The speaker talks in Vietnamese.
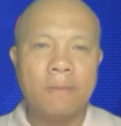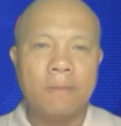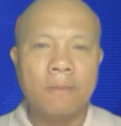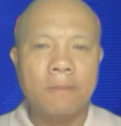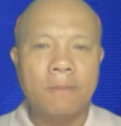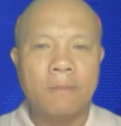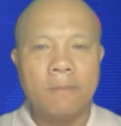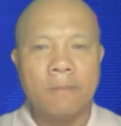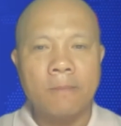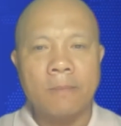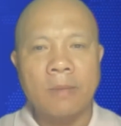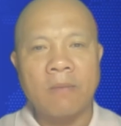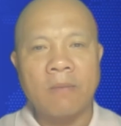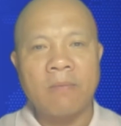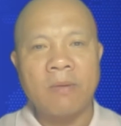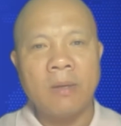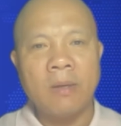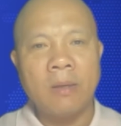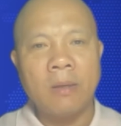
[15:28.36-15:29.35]
Ừ, tại
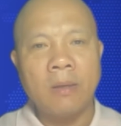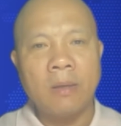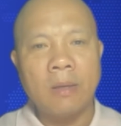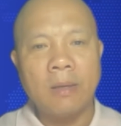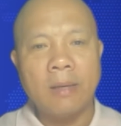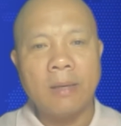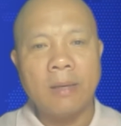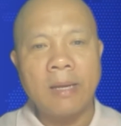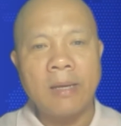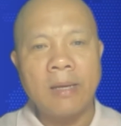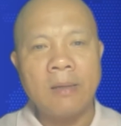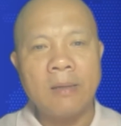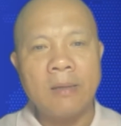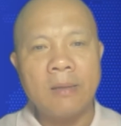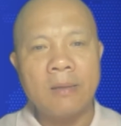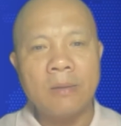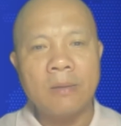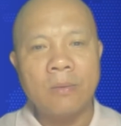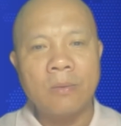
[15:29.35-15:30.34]
vì năng
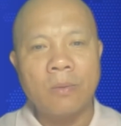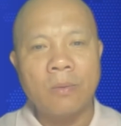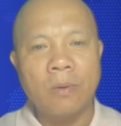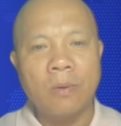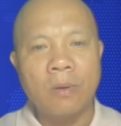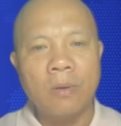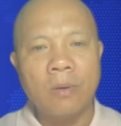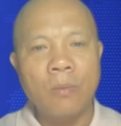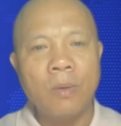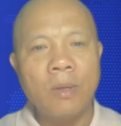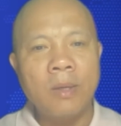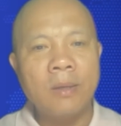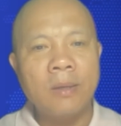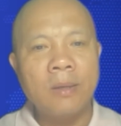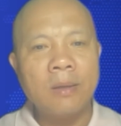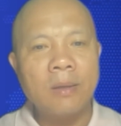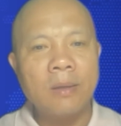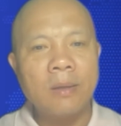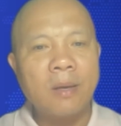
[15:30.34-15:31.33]
lượng của
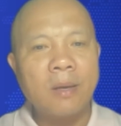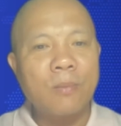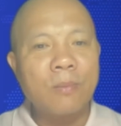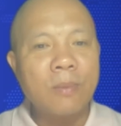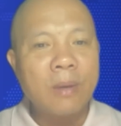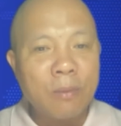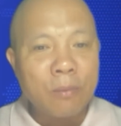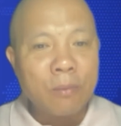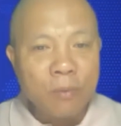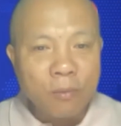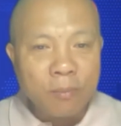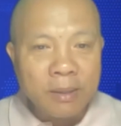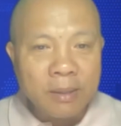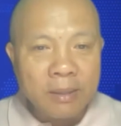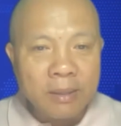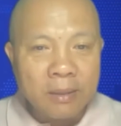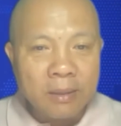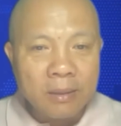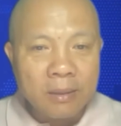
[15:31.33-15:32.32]
nguyên cái cộng đồng của
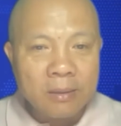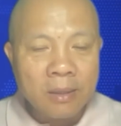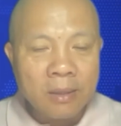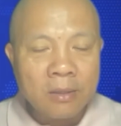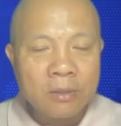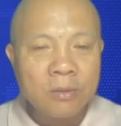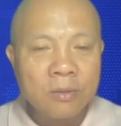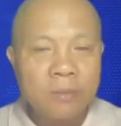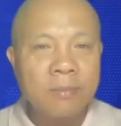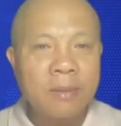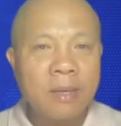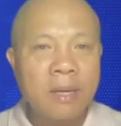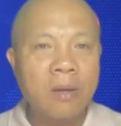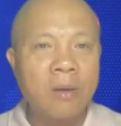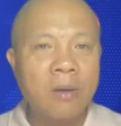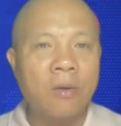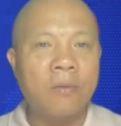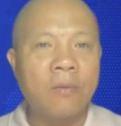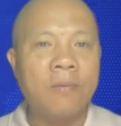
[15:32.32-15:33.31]
mình trên Zoom
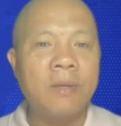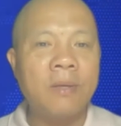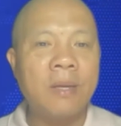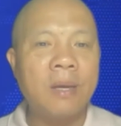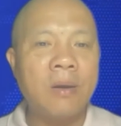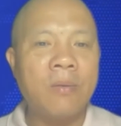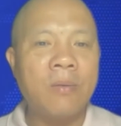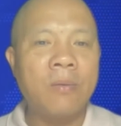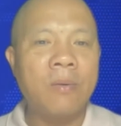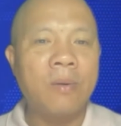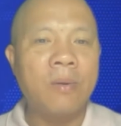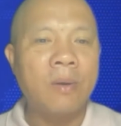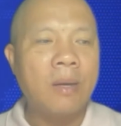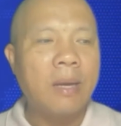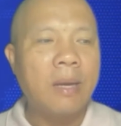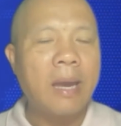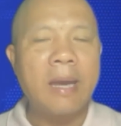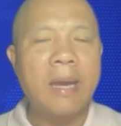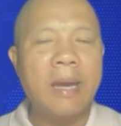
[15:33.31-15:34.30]
đang ngồi với nhau
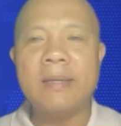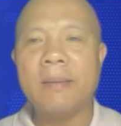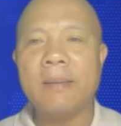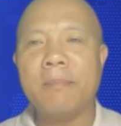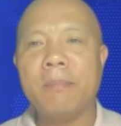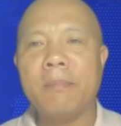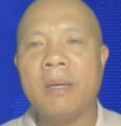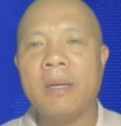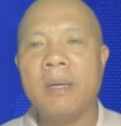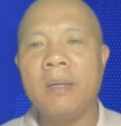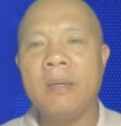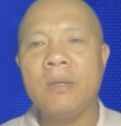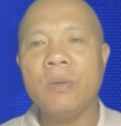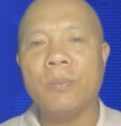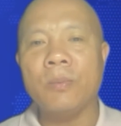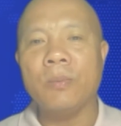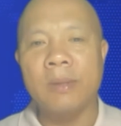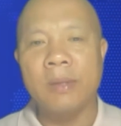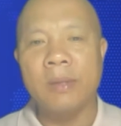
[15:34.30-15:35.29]
hai trăm mấy
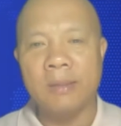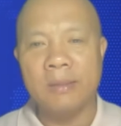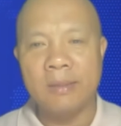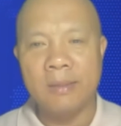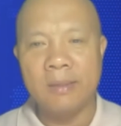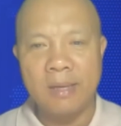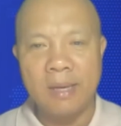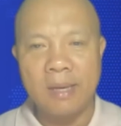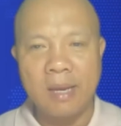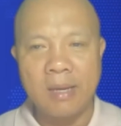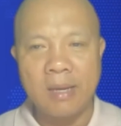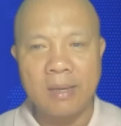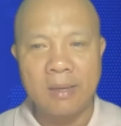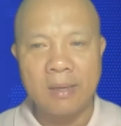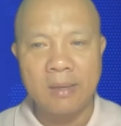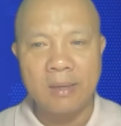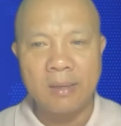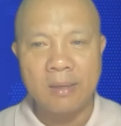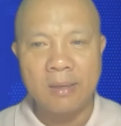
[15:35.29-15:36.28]
chục người như thế này.
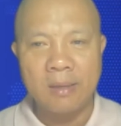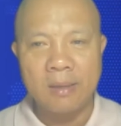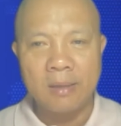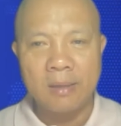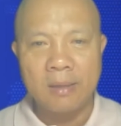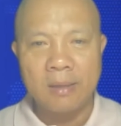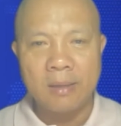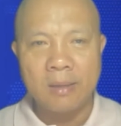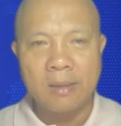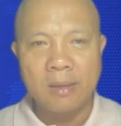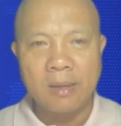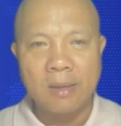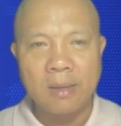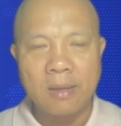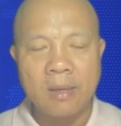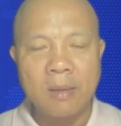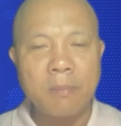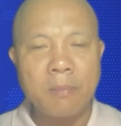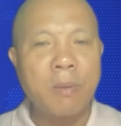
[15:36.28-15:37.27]

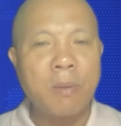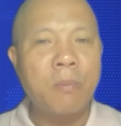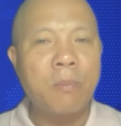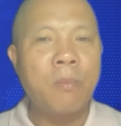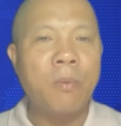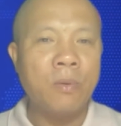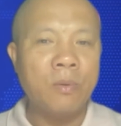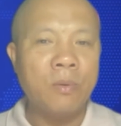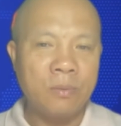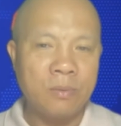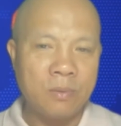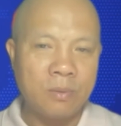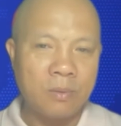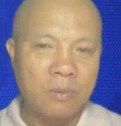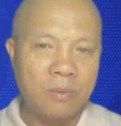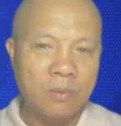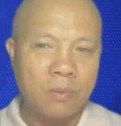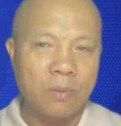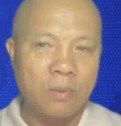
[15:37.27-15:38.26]
À, cái mong muốn
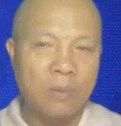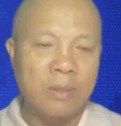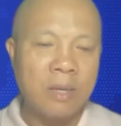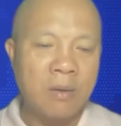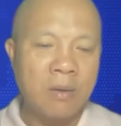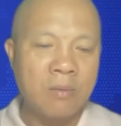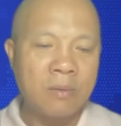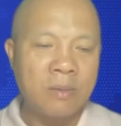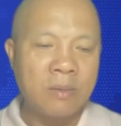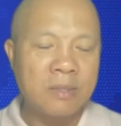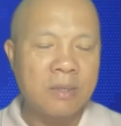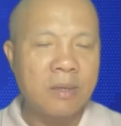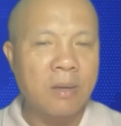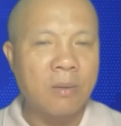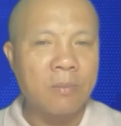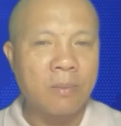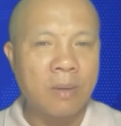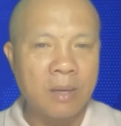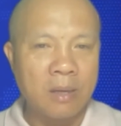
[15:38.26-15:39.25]
của nhau nó sẽ
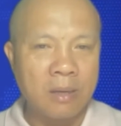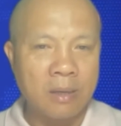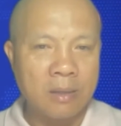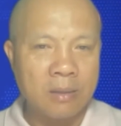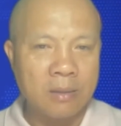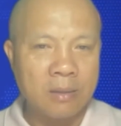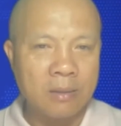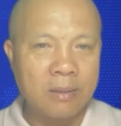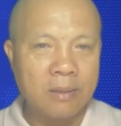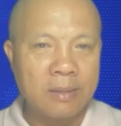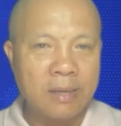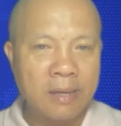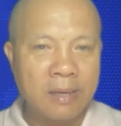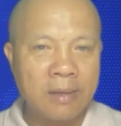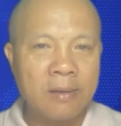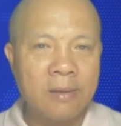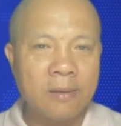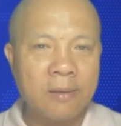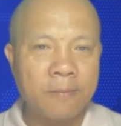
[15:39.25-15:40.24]
cộng hưởng, hưởng
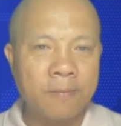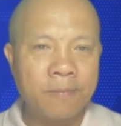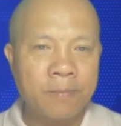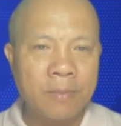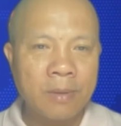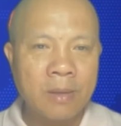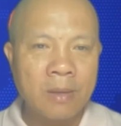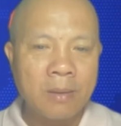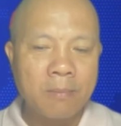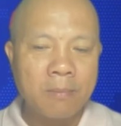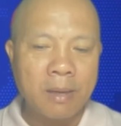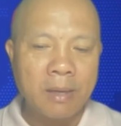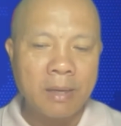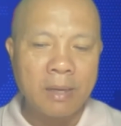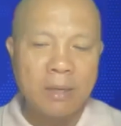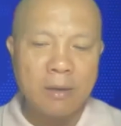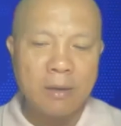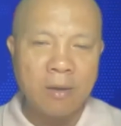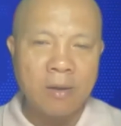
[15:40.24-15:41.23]
năng lượng. Bạn
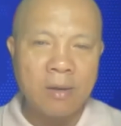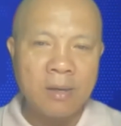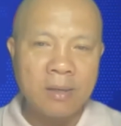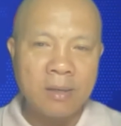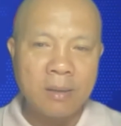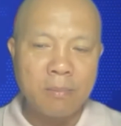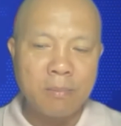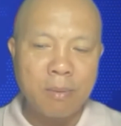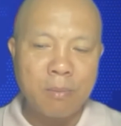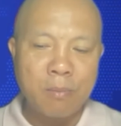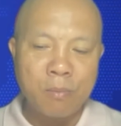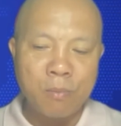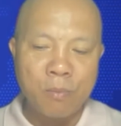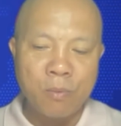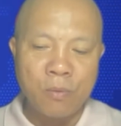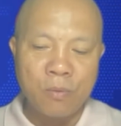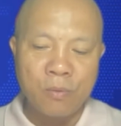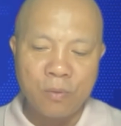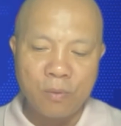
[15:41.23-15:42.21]
hãy nói lên cái mong
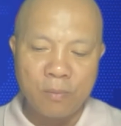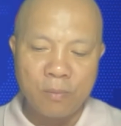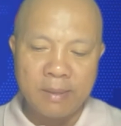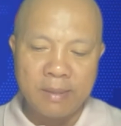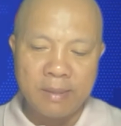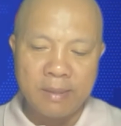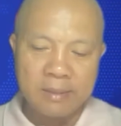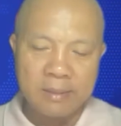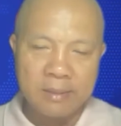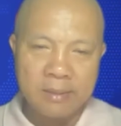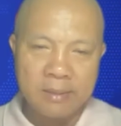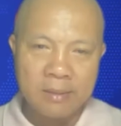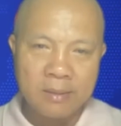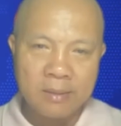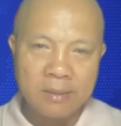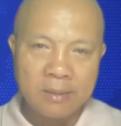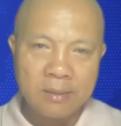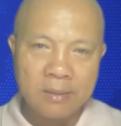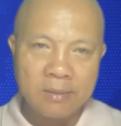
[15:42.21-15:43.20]
muốn của mình,
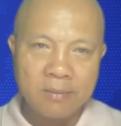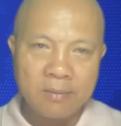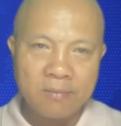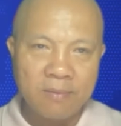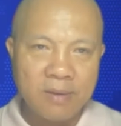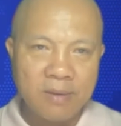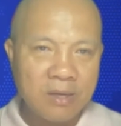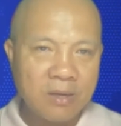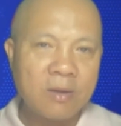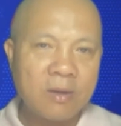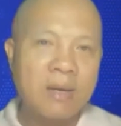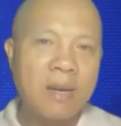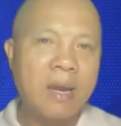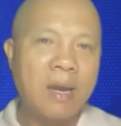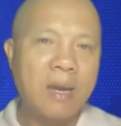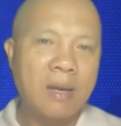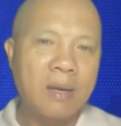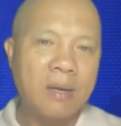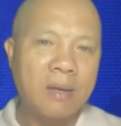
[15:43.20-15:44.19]
viết nó ra.